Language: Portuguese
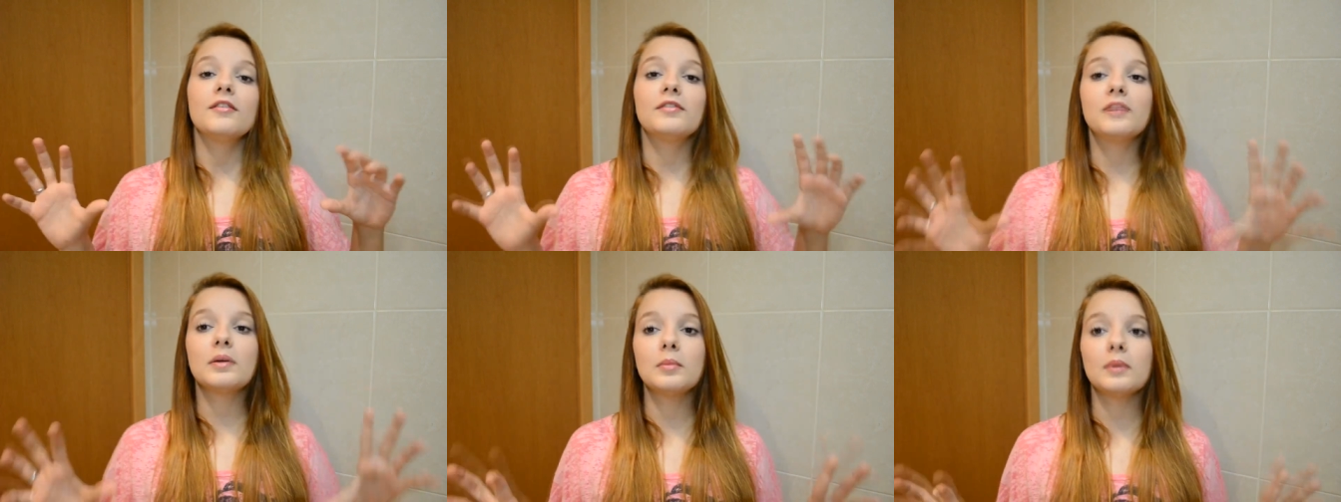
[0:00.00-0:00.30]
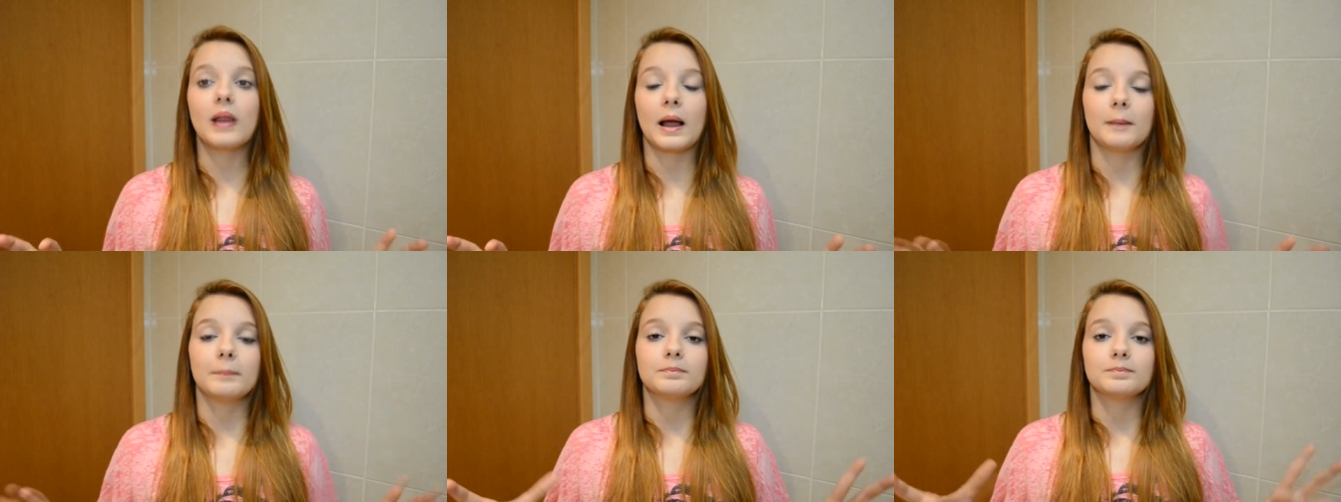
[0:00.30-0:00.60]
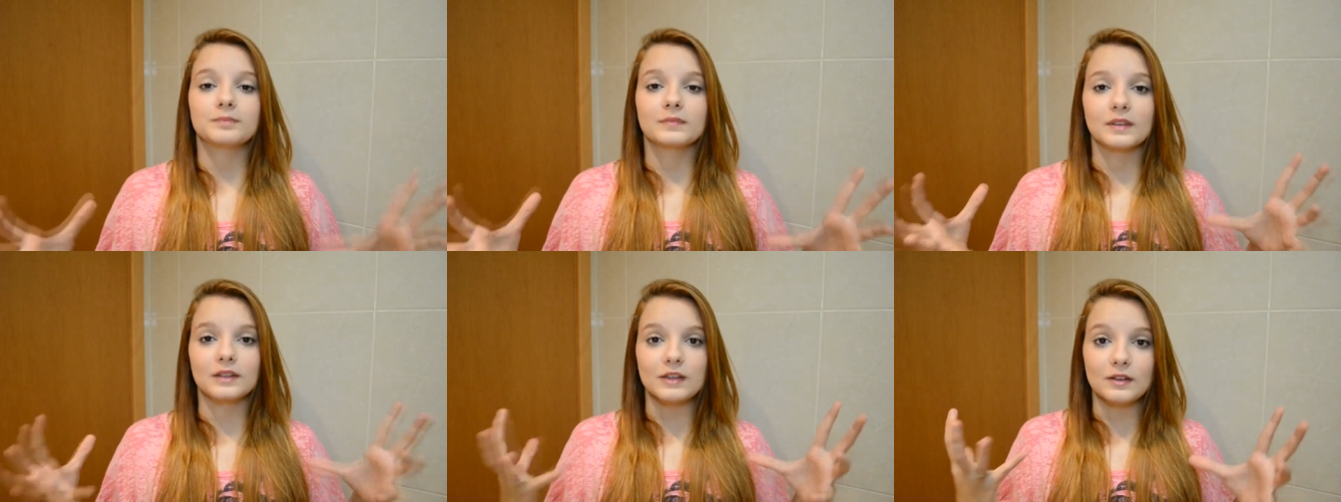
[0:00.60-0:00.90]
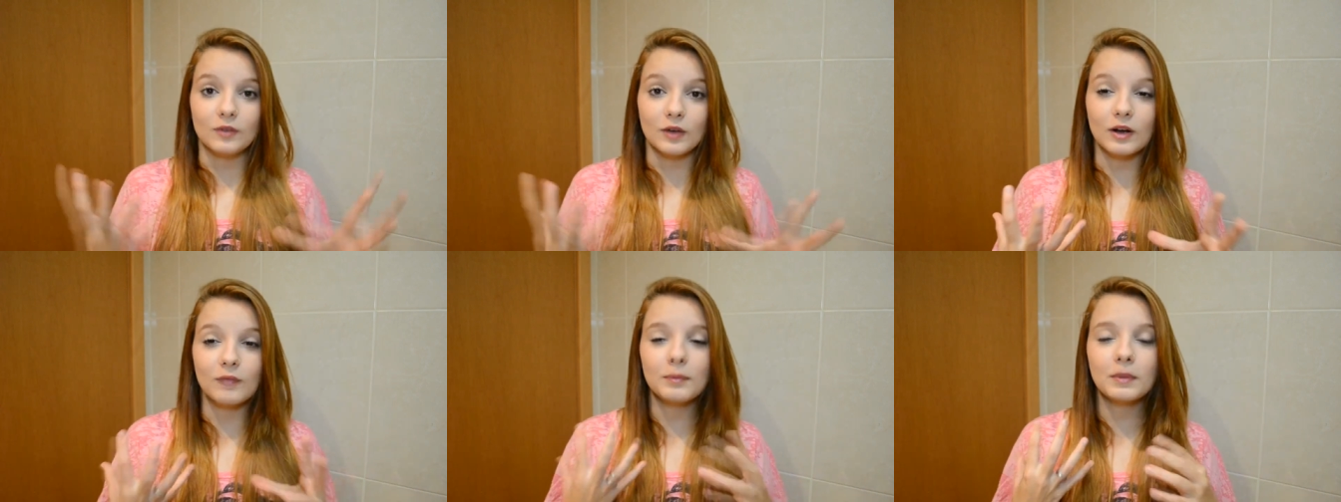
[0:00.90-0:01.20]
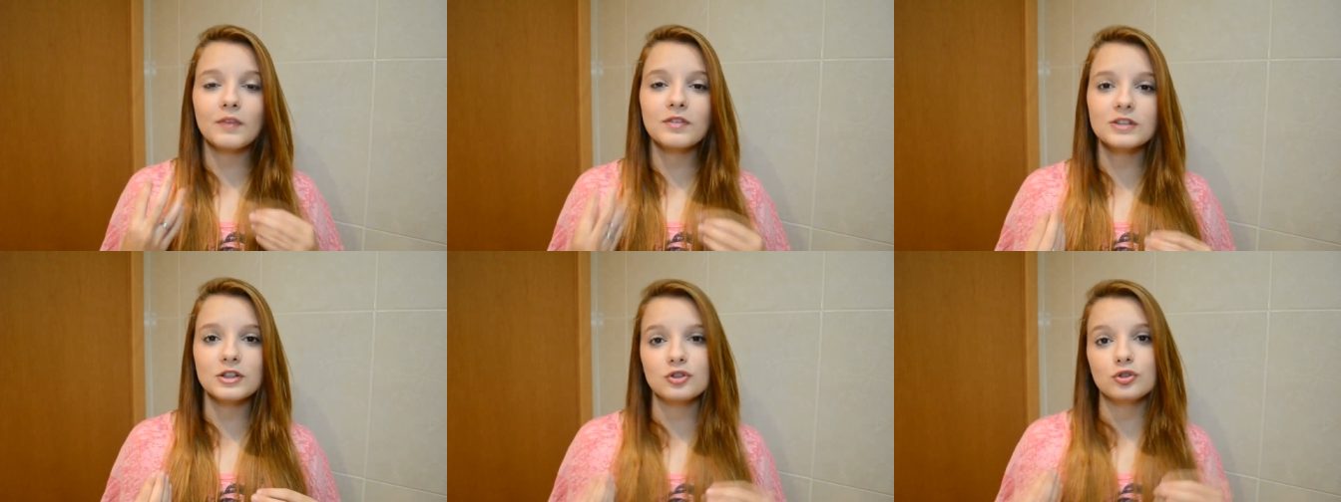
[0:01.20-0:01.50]
Vamos lá.
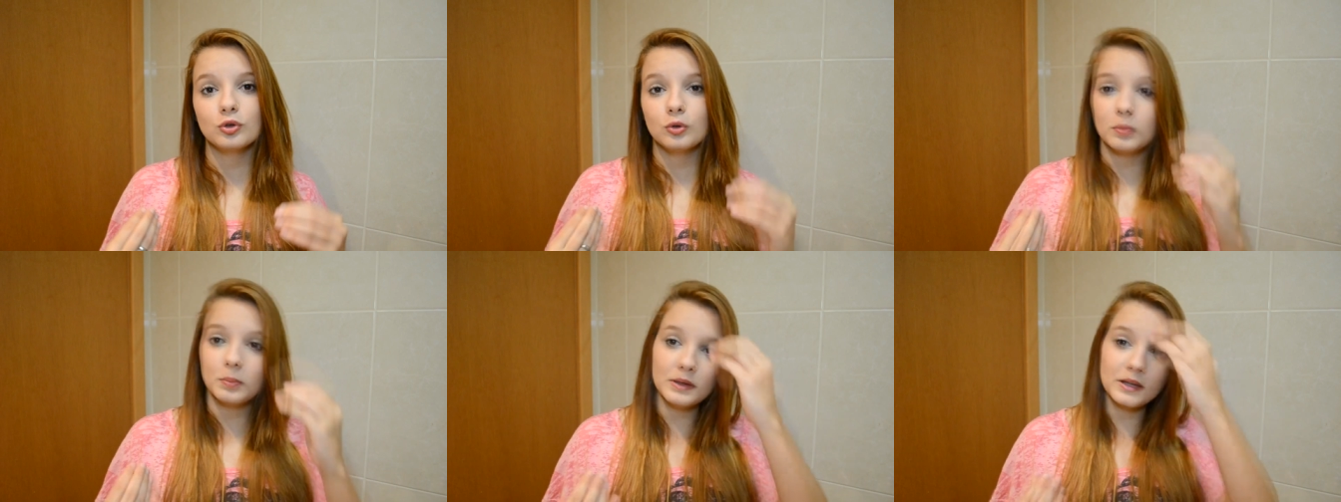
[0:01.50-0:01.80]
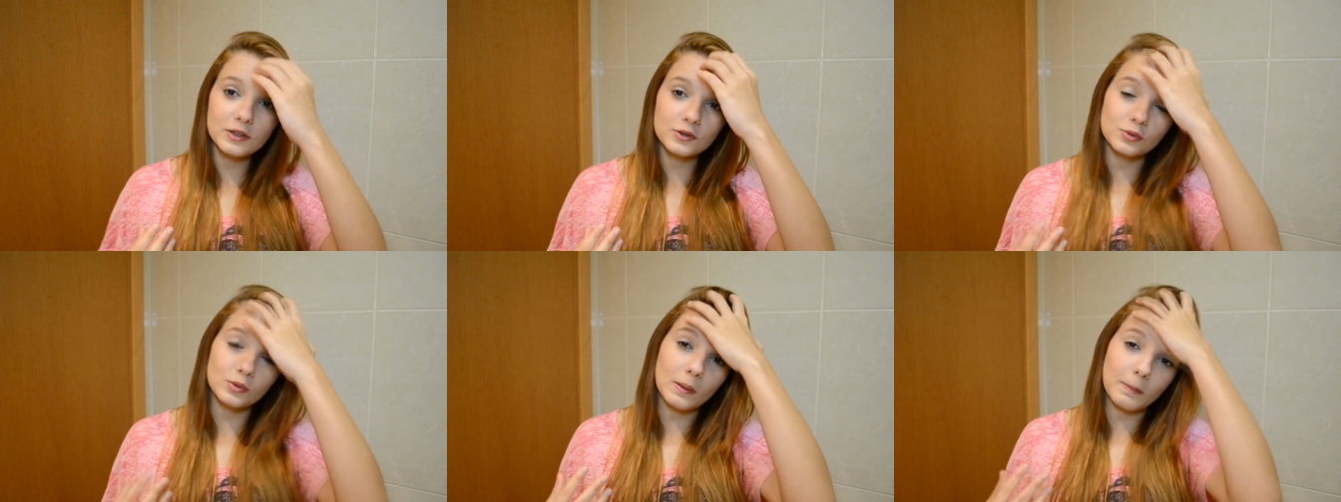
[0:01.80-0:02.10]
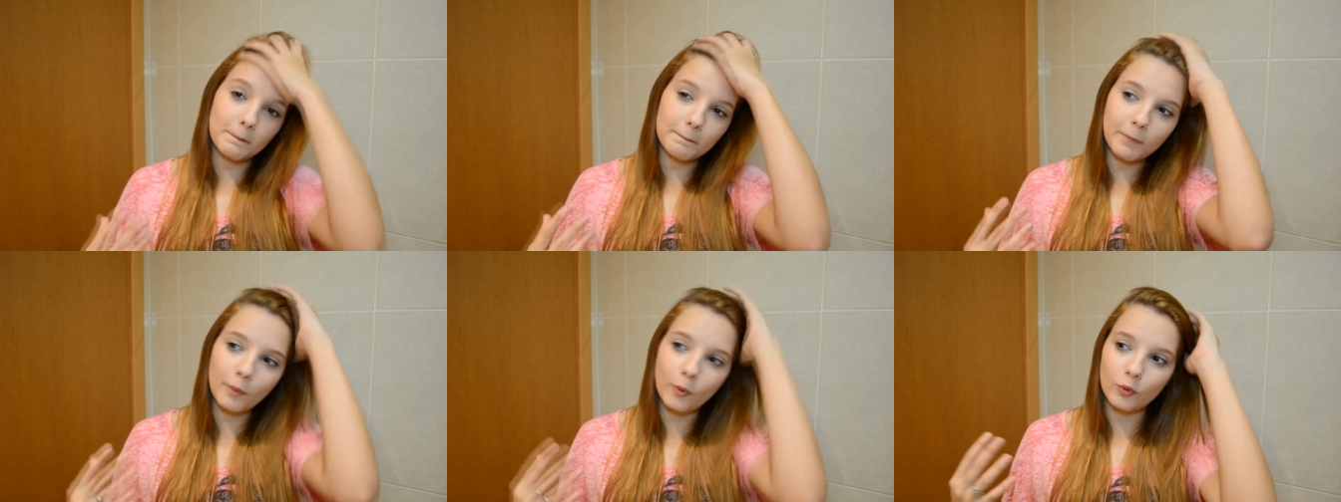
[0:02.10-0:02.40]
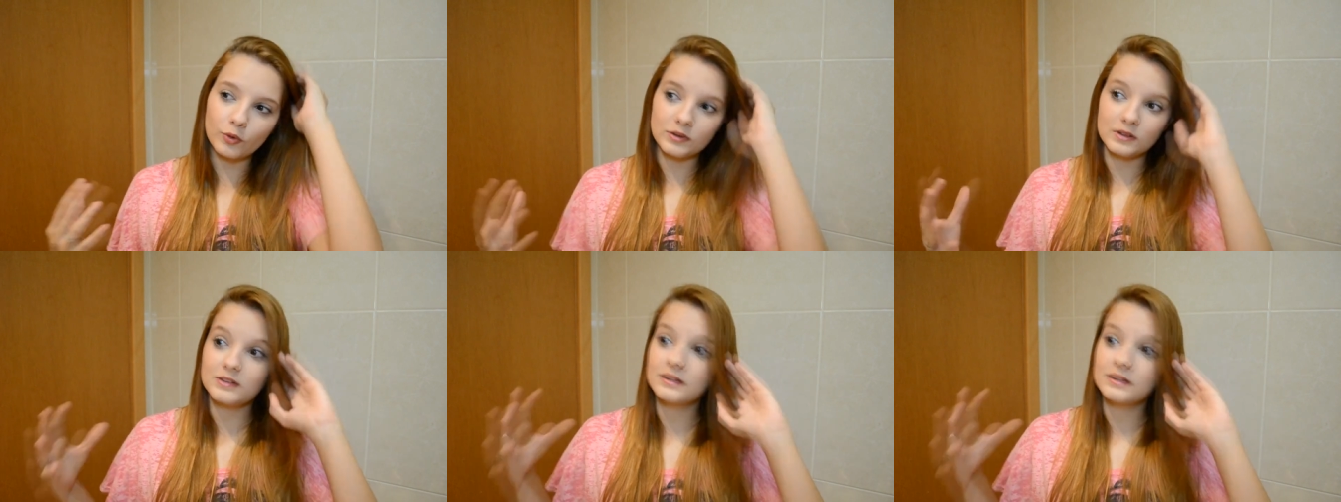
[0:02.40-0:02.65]
Pra você descobrir a sua pose,